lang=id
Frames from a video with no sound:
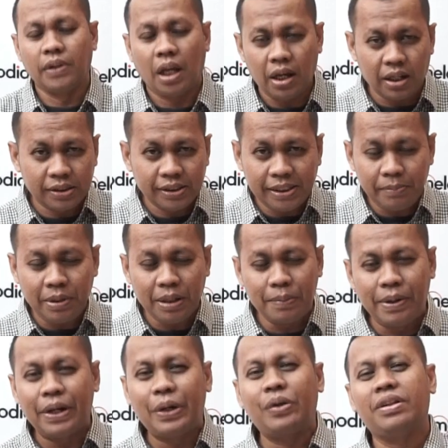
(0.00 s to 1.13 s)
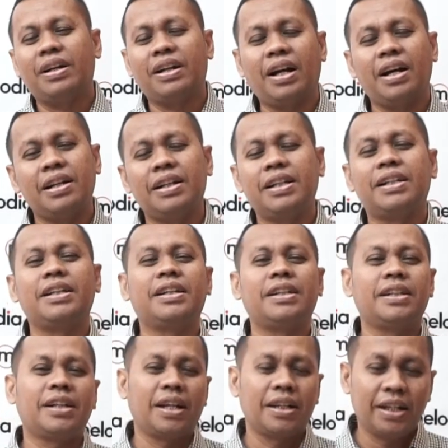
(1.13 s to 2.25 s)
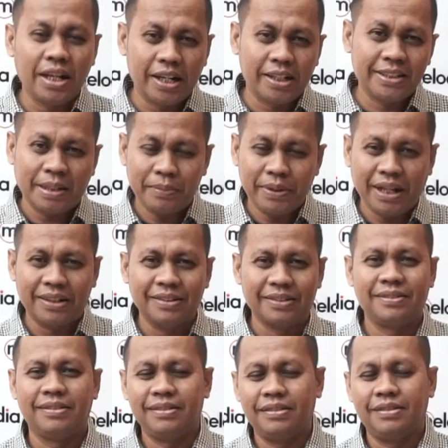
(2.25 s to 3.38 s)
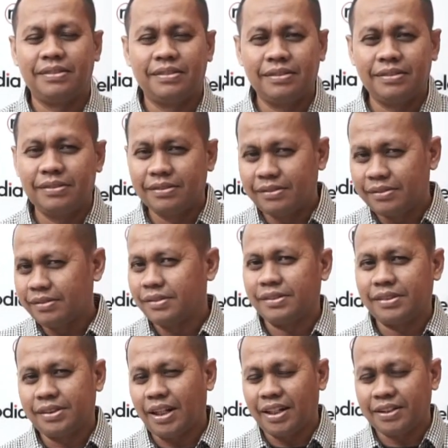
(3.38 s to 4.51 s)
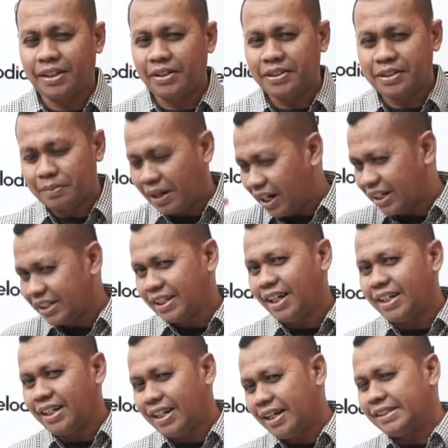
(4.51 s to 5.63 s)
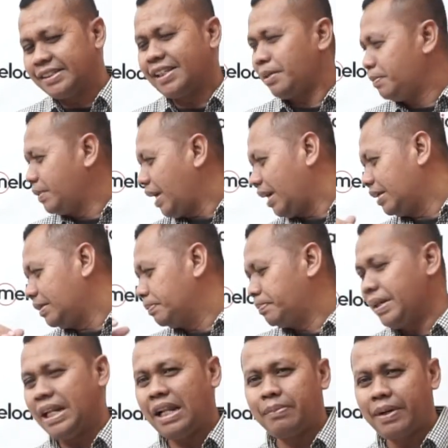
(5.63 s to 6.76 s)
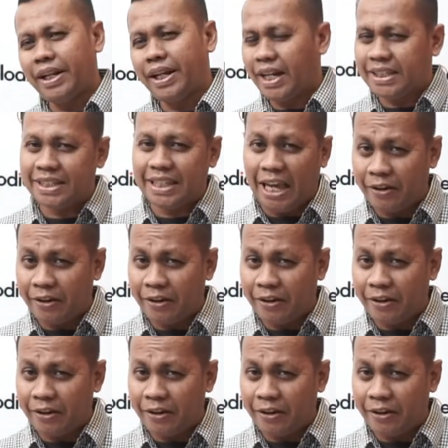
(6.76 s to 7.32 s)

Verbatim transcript: Nah, simbal berikutnya kali ini ada dari Sabian. Salah satunya sebelah kanan saya adalah Sabian B8X